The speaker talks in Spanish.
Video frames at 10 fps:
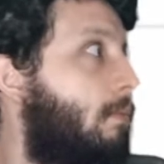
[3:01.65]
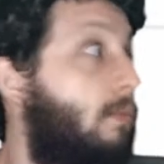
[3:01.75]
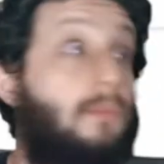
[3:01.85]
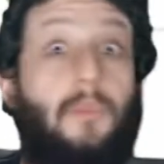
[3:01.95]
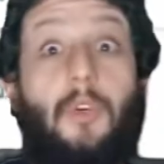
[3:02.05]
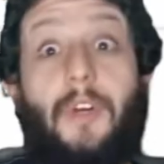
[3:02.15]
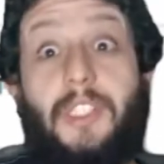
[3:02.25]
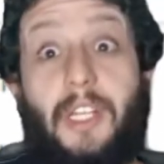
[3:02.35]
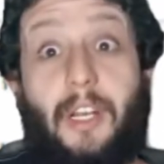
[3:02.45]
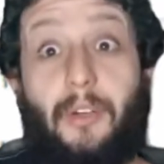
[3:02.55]
los va a
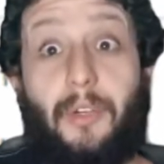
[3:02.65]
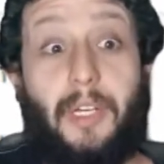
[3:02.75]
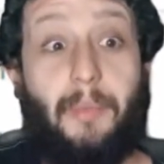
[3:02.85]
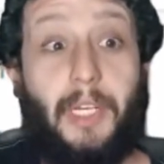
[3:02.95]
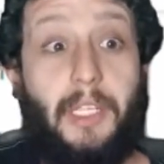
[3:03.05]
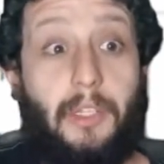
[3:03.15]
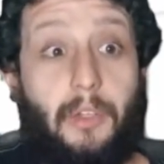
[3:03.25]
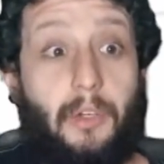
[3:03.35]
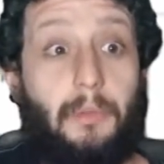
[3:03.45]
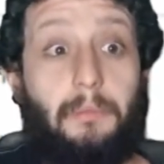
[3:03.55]
charlar con el
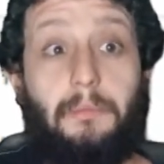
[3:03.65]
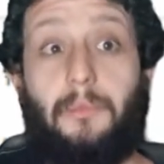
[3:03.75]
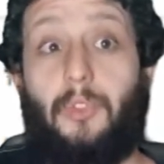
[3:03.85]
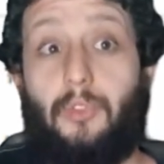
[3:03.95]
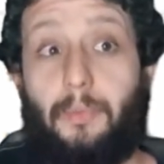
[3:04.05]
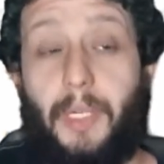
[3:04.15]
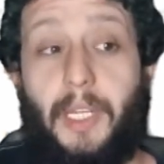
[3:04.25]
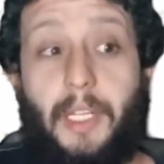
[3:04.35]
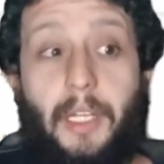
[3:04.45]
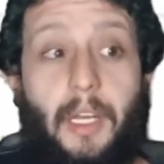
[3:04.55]
marido, con su
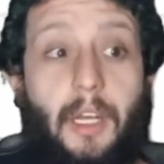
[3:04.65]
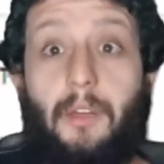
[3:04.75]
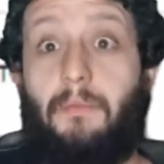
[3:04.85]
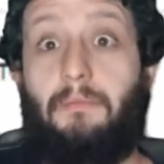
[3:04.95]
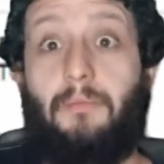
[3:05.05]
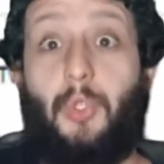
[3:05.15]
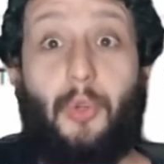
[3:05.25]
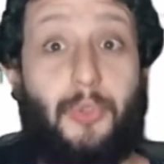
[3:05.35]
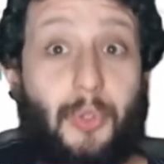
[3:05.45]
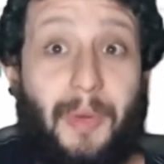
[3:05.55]
pareja, con
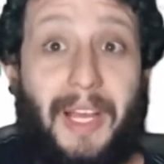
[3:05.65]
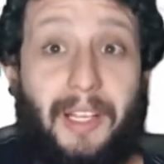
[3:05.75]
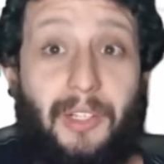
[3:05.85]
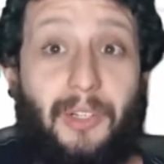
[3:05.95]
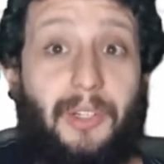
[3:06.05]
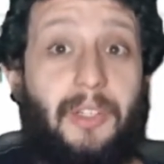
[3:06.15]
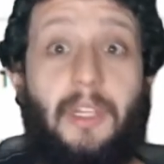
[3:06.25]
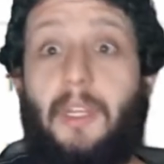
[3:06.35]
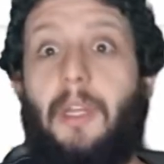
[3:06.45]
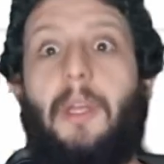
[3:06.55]
su banco,
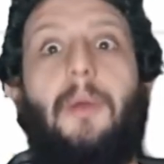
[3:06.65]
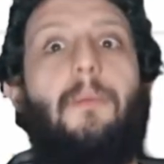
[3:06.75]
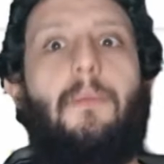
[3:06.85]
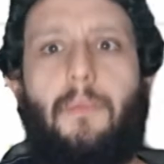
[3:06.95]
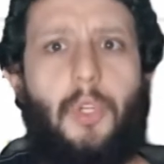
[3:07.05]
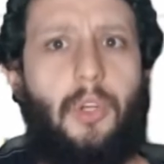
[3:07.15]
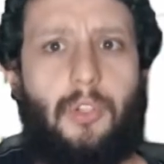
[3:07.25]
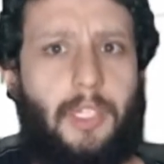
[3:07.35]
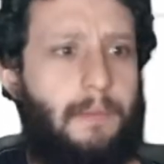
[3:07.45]
no lo sé.